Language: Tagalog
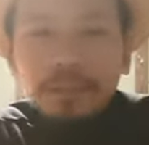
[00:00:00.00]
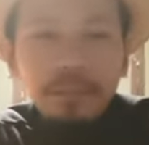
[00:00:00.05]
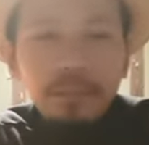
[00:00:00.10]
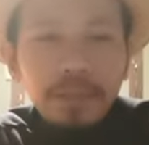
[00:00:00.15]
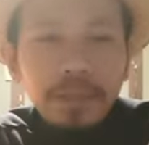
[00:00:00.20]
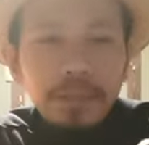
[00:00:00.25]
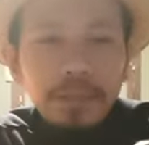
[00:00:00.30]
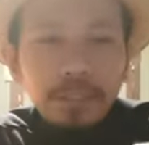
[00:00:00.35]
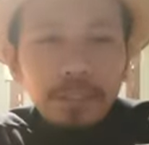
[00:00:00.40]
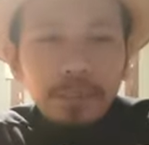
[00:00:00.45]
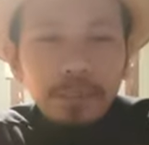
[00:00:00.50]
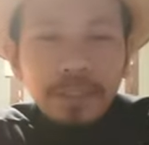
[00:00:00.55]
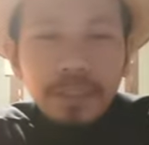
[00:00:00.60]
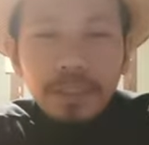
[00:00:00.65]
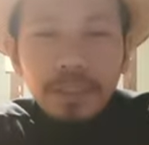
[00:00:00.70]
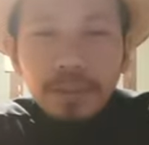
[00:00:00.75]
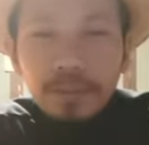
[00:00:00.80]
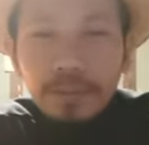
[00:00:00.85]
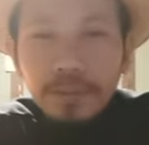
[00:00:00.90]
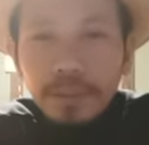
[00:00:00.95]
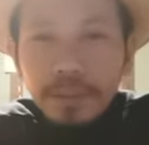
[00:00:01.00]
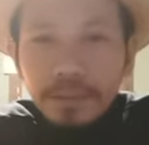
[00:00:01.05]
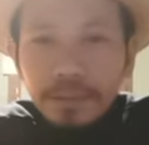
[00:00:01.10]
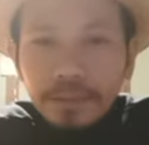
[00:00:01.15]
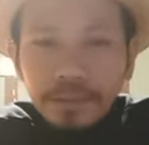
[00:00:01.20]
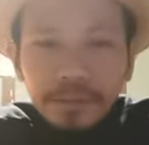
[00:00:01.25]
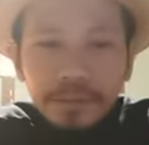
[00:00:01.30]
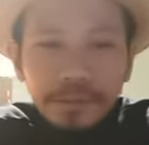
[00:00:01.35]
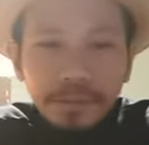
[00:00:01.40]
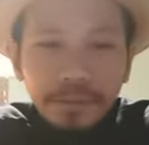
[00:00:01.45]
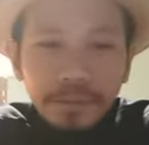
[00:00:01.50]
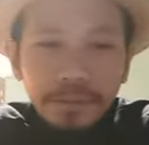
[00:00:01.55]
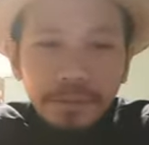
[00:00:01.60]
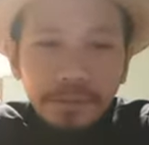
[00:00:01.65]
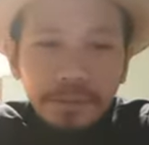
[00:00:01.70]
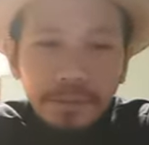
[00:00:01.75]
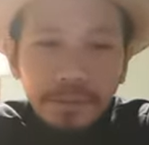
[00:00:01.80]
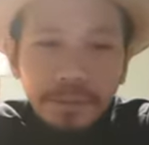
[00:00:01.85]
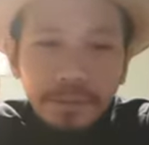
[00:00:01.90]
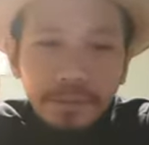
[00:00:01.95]
naipon ko dito is
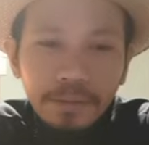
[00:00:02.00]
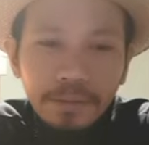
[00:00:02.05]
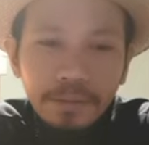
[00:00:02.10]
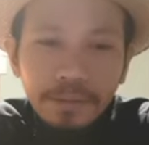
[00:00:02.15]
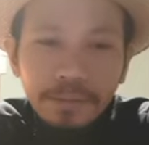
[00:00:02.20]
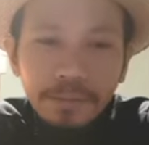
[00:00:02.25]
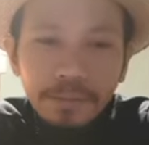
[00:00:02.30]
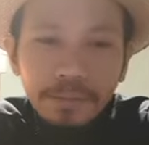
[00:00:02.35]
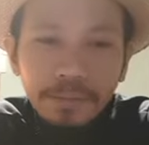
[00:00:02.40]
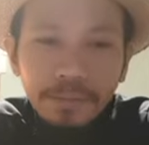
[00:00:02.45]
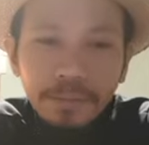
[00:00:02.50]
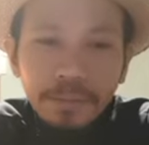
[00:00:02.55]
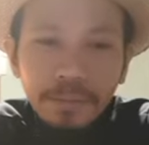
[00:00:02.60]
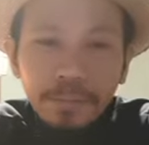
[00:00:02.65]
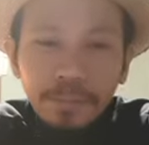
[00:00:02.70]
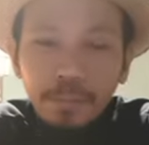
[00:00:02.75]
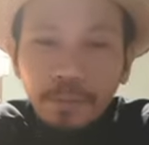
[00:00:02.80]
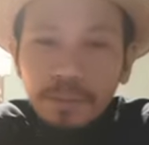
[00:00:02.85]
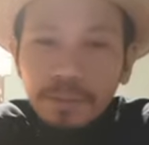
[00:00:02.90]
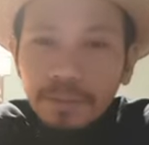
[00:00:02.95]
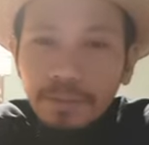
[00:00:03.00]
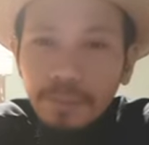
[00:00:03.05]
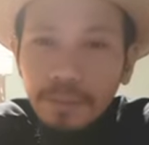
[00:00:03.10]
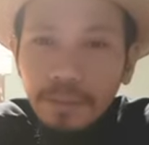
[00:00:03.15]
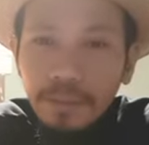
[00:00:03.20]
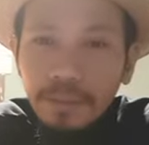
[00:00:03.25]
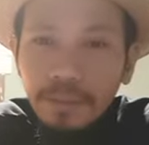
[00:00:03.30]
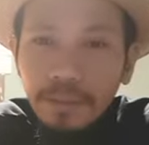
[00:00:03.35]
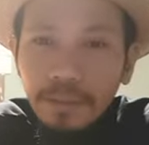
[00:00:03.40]
1.17